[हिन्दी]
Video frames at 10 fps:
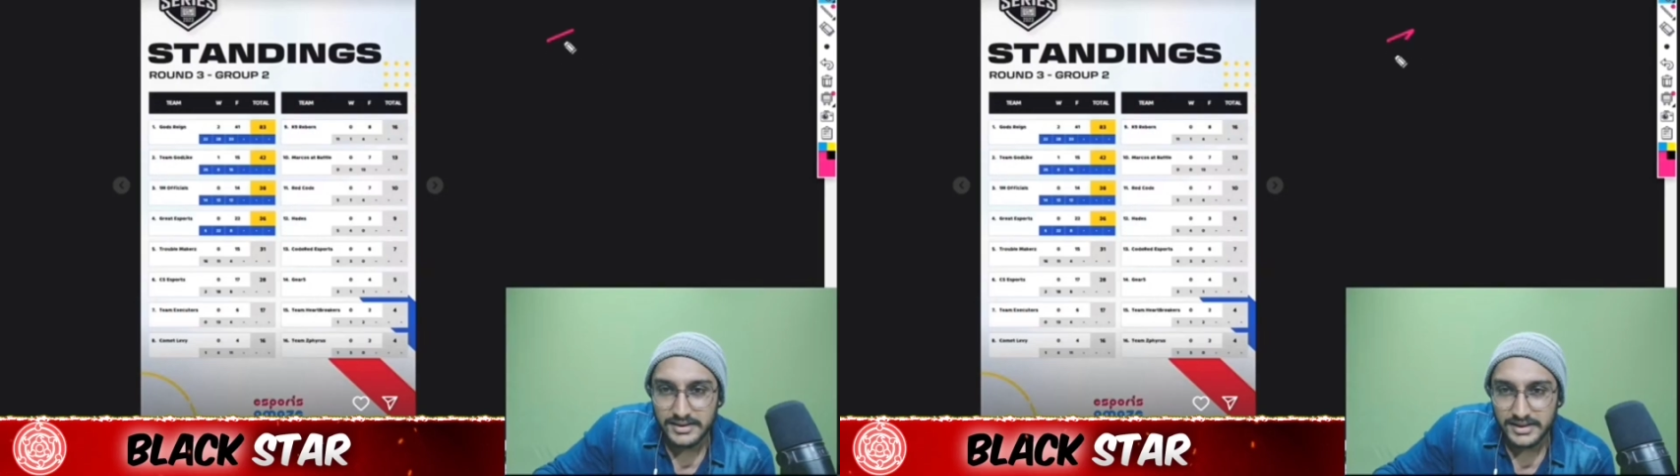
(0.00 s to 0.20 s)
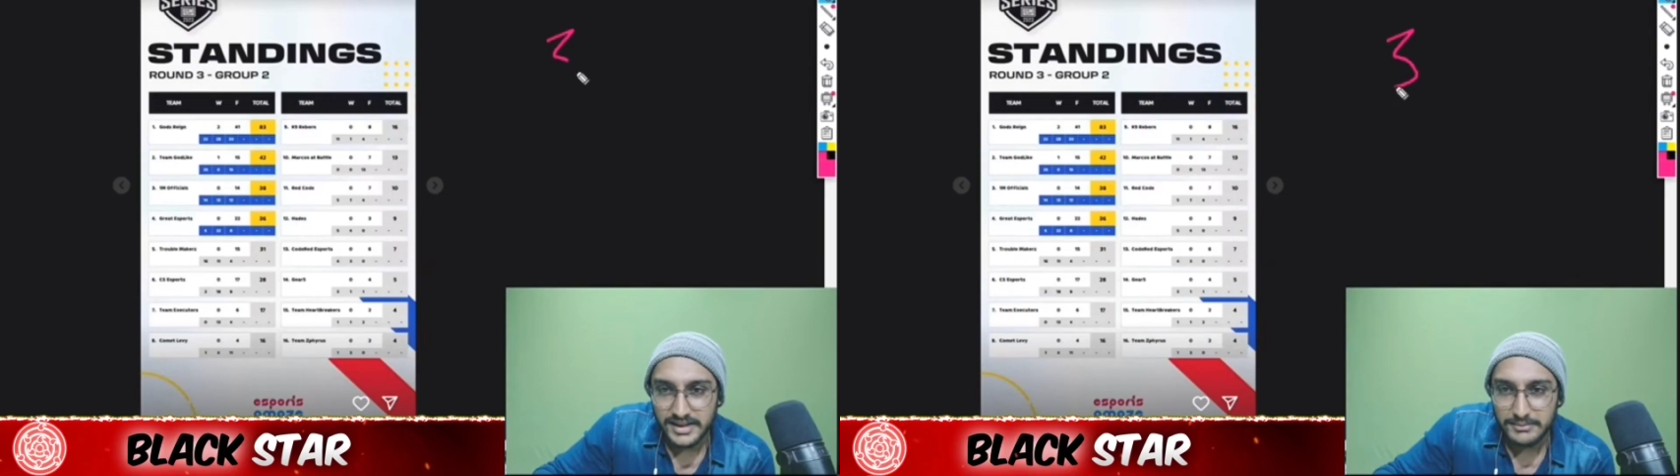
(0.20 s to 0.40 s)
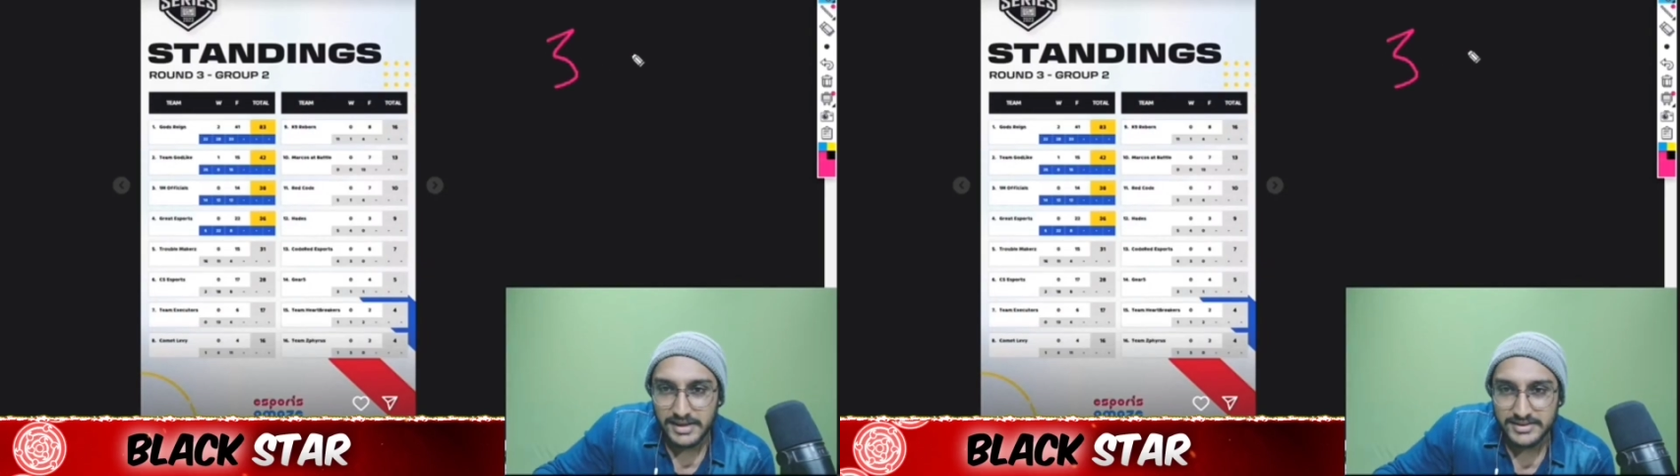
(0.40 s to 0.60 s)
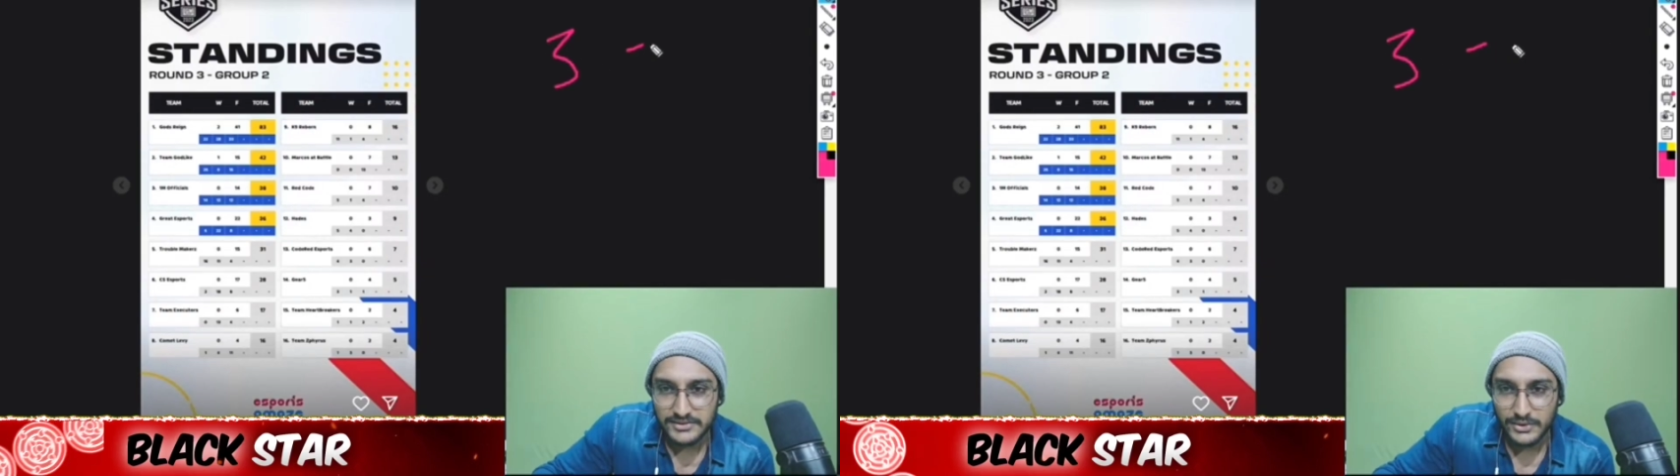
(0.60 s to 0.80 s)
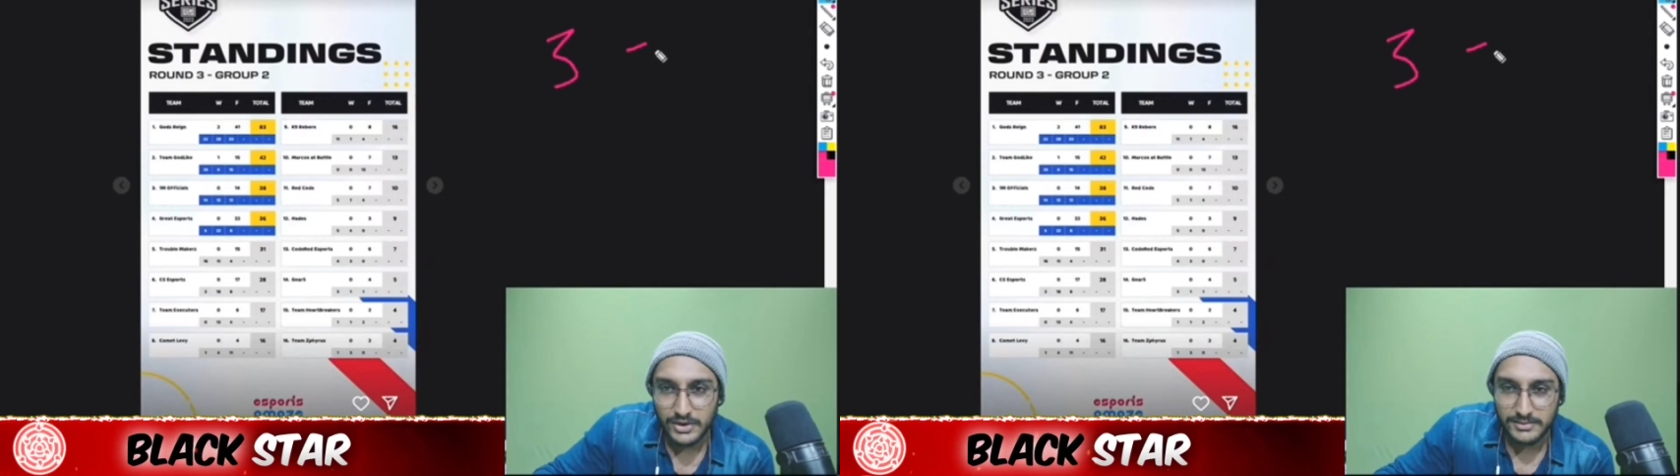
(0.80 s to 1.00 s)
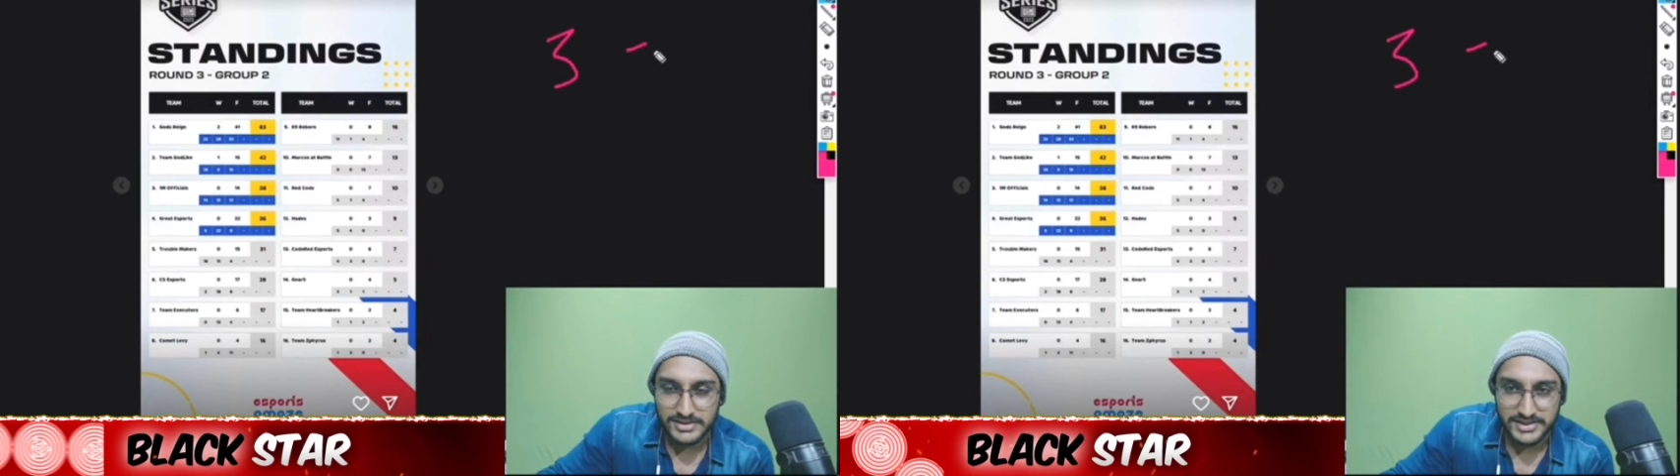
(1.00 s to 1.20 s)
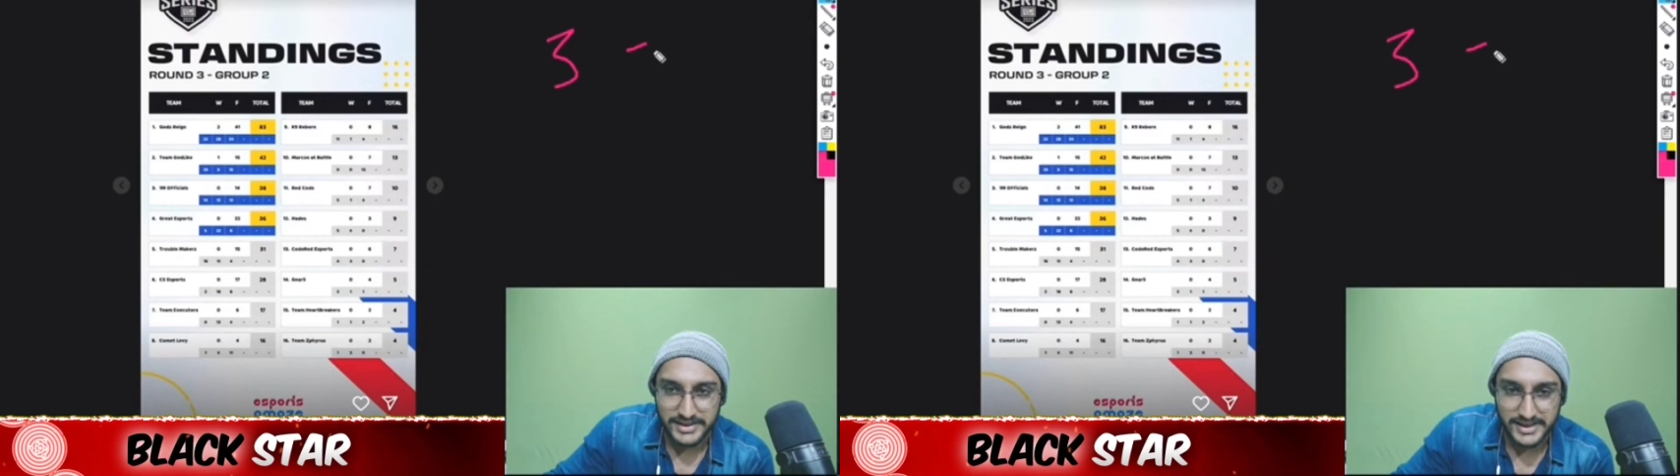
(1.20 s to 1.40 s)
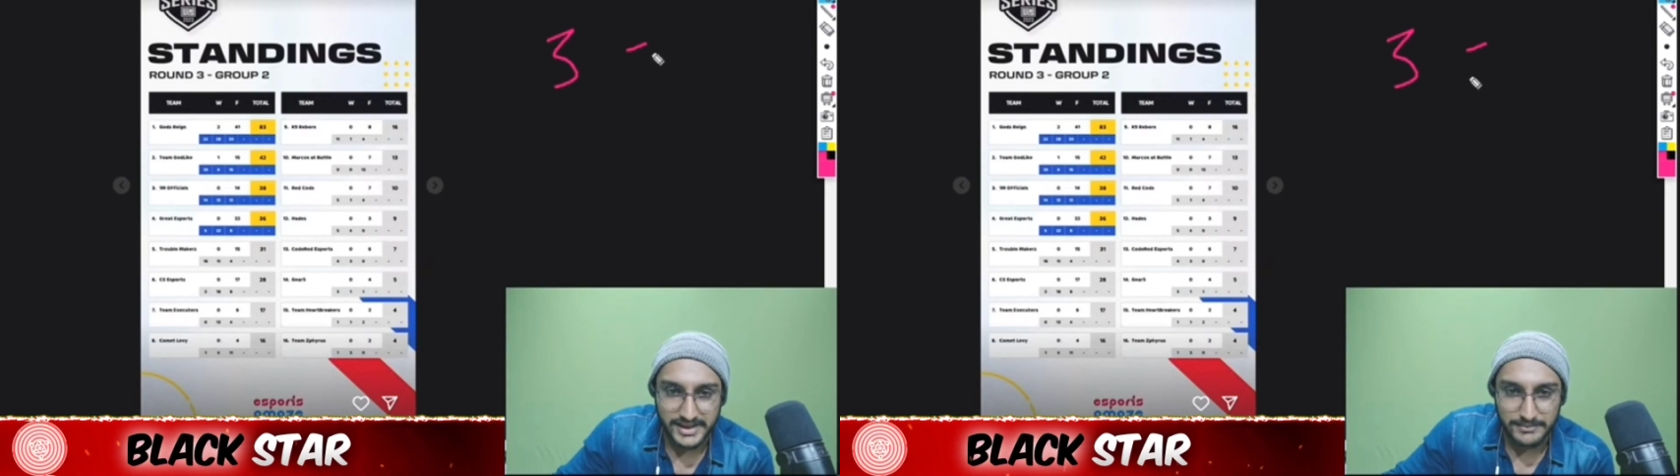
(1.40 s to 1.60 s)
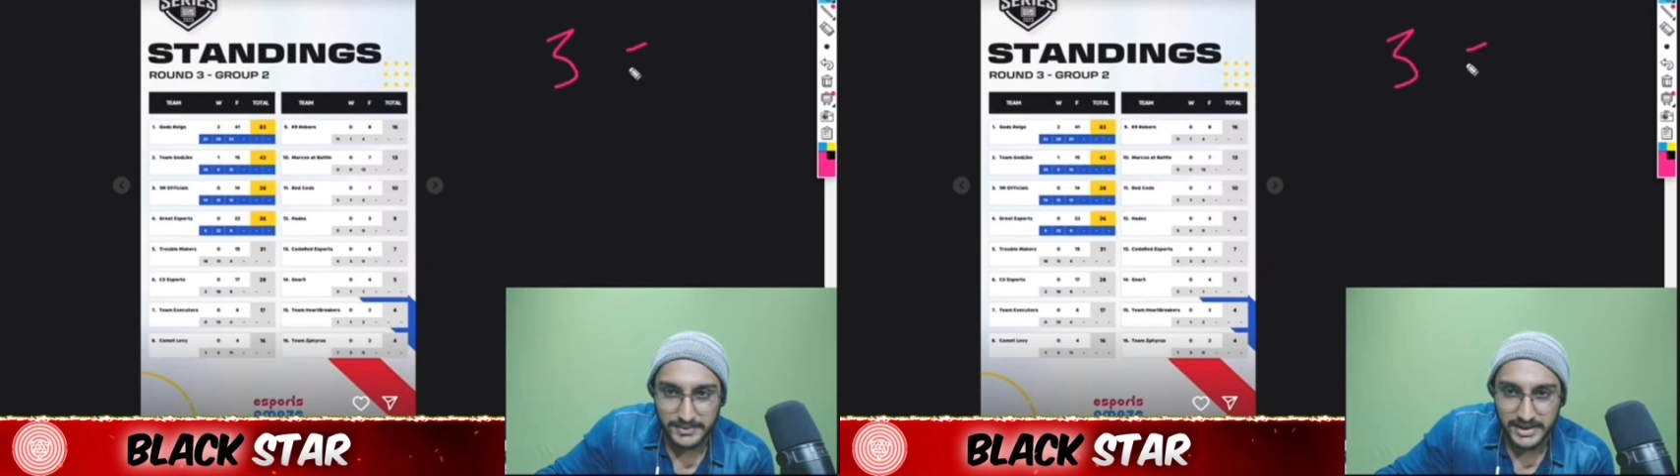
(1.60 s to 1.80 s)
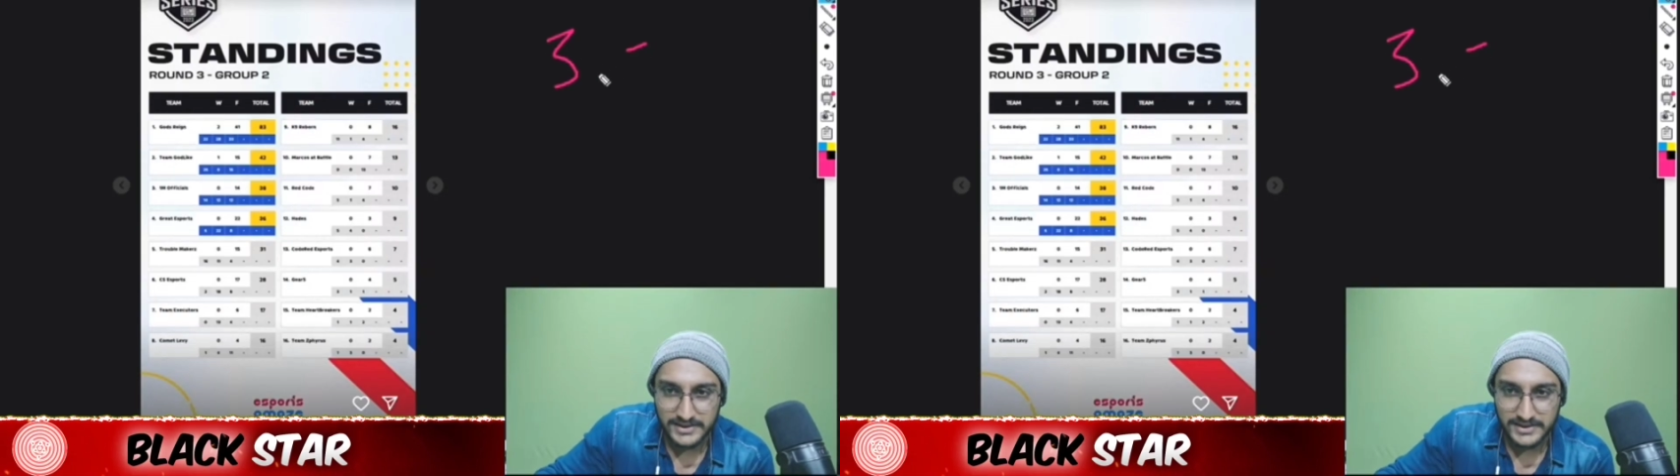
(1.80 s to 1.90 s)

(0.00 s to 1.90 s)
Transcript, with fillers: तीन मैचेस और बचे हैं ठीक है